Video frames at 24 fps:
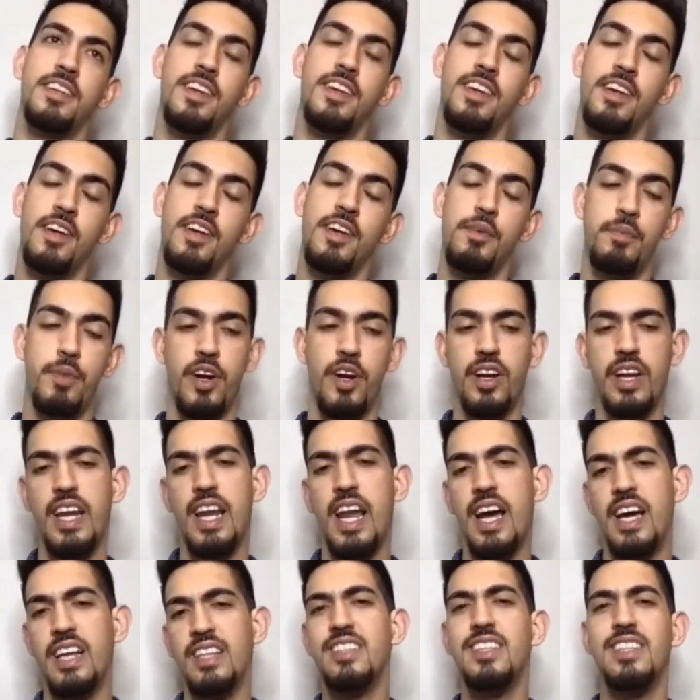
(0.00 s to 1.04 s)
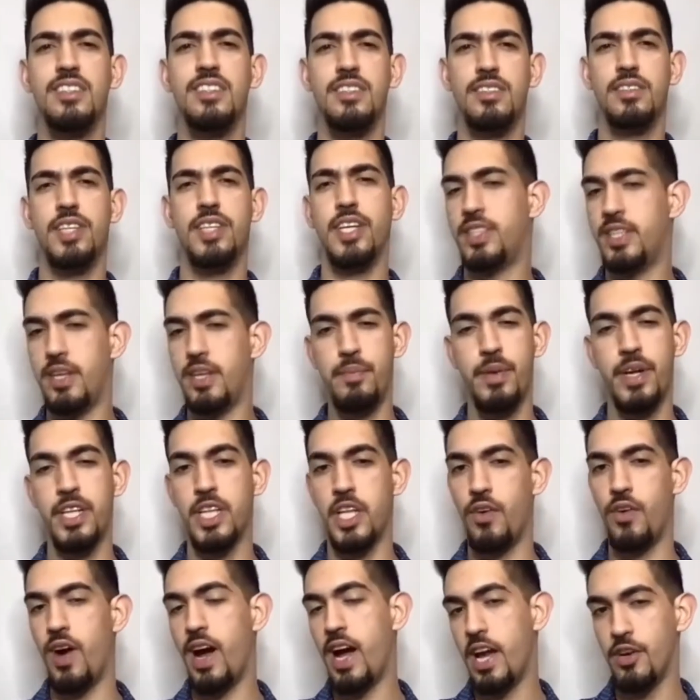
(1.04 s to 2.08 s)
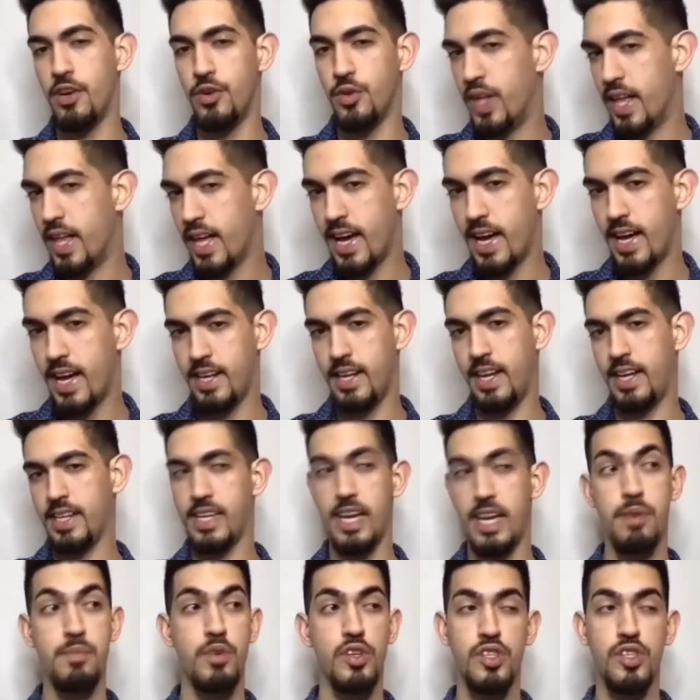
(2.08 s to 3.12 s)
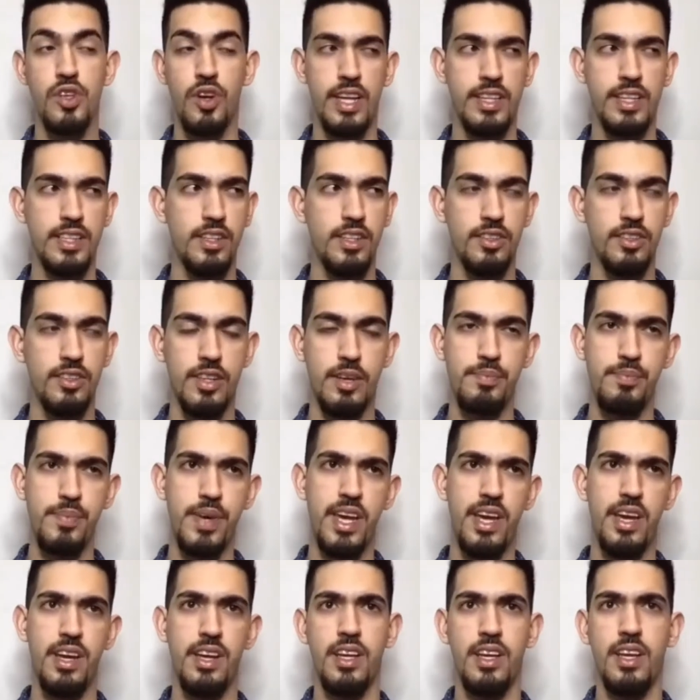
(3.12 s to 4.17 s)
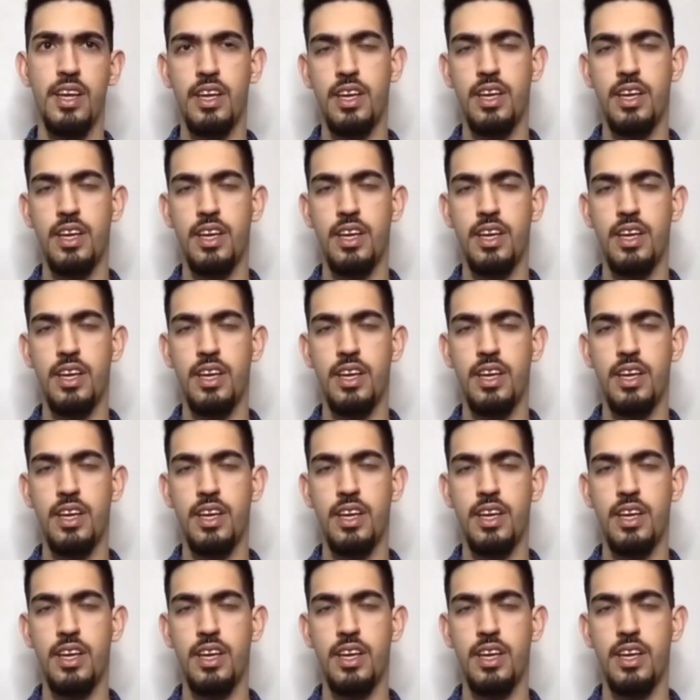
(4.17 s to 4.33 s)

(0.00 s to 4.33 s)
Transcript: Pero aquí la gente siempre te van a ayudar, aquí hay muchos latinos también.